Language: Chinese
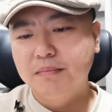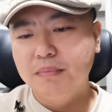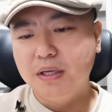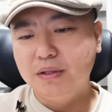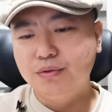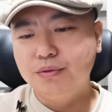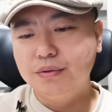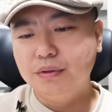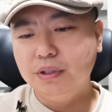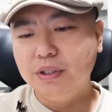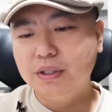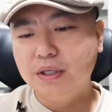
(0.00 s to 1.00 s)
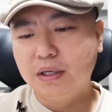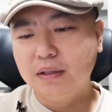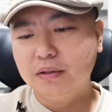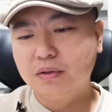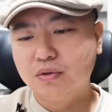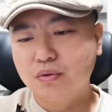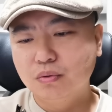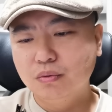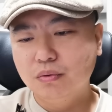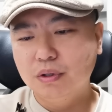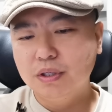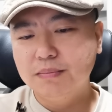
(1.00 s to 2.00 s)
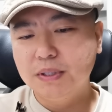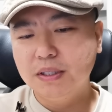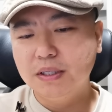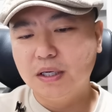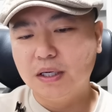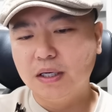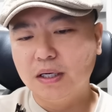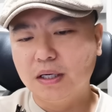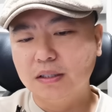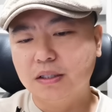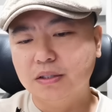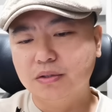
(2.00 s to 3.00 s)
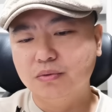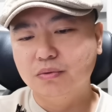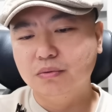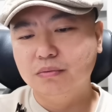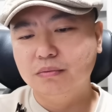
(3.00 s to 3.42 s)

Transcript: 免去易纲中国人民银行行长职务，